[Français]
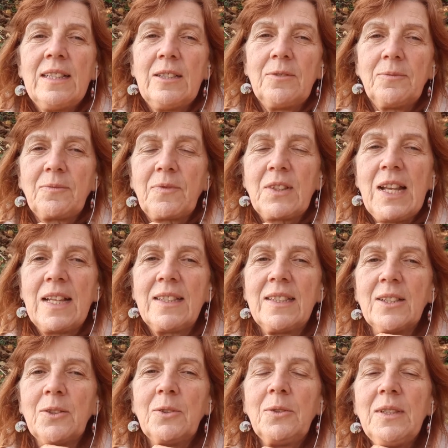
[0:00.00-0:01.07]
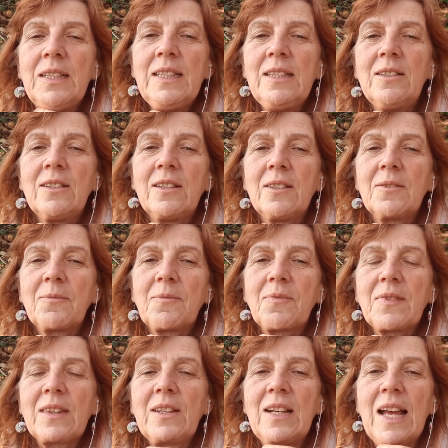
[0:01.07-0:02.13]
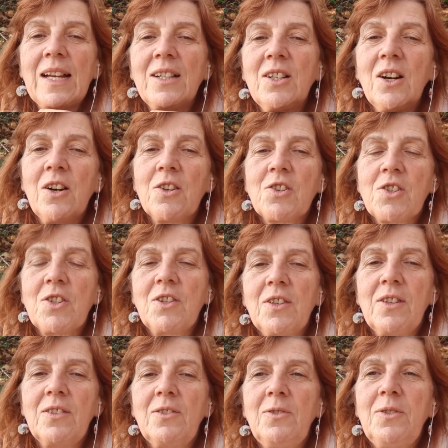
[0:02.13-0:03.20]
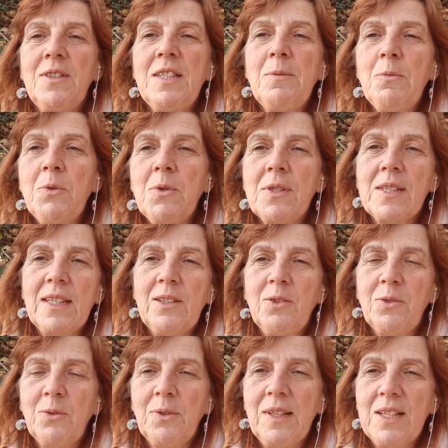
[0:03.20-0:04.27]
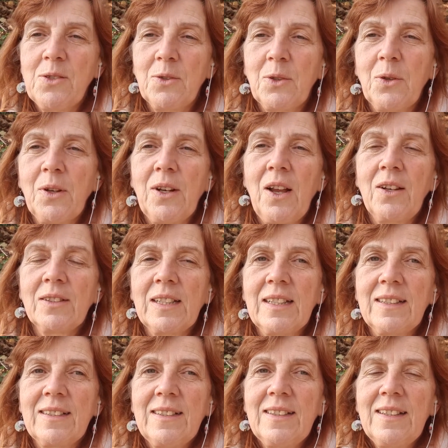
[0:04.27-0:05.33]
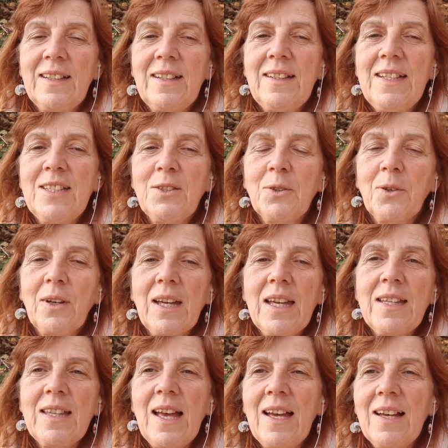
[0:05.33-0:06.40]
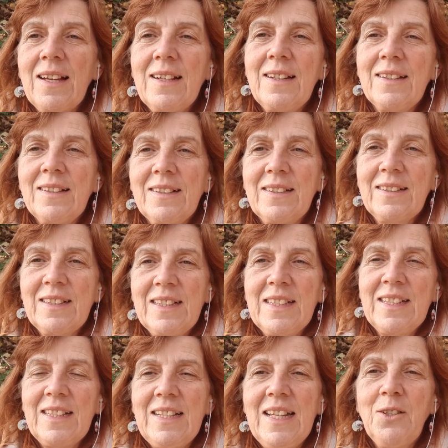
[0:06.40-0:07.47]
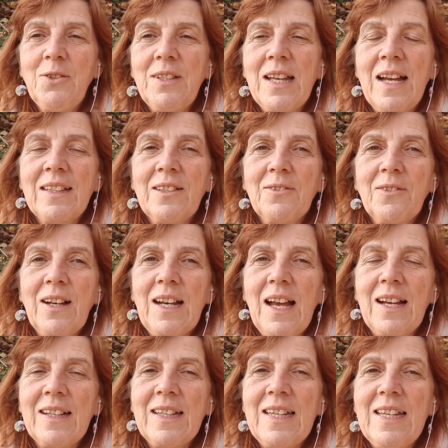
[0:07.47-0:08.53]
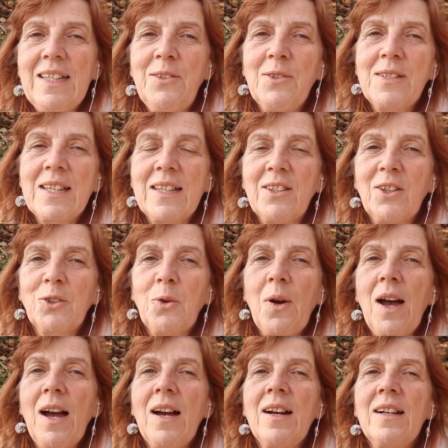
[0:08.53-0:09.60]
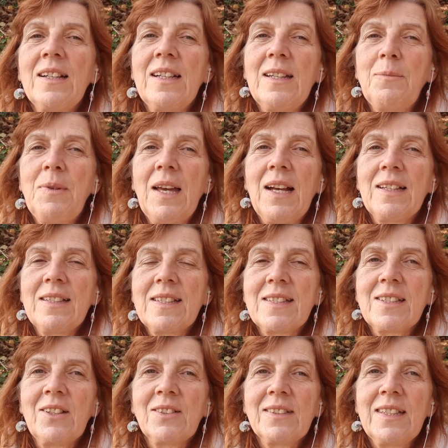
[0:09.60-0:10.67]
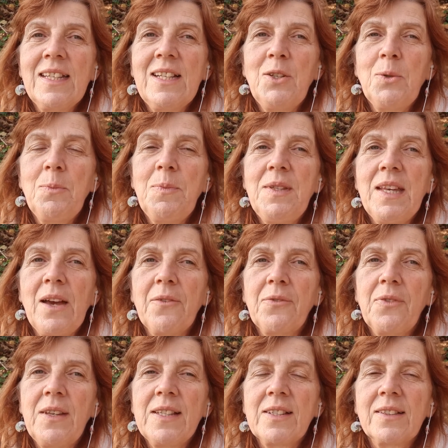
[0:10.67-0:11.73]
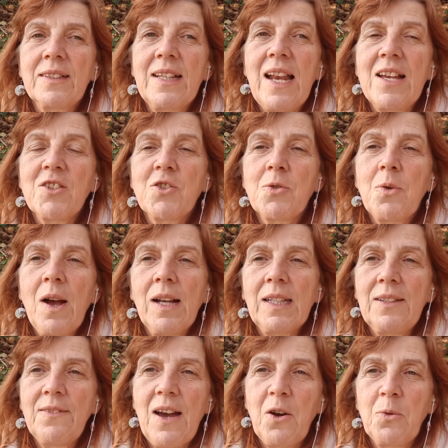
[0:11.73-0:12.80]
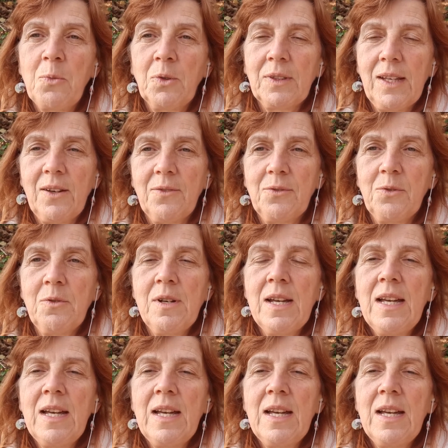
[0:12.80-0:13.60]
euh, de la thyroïde, euh, de la gorge, du thymus et de toutes les autres glandes, les surrénales, les gonades, voilà. Et de cet endroit, eh bien, sentez le bienfait, sentez la joie qui va remonter en vous,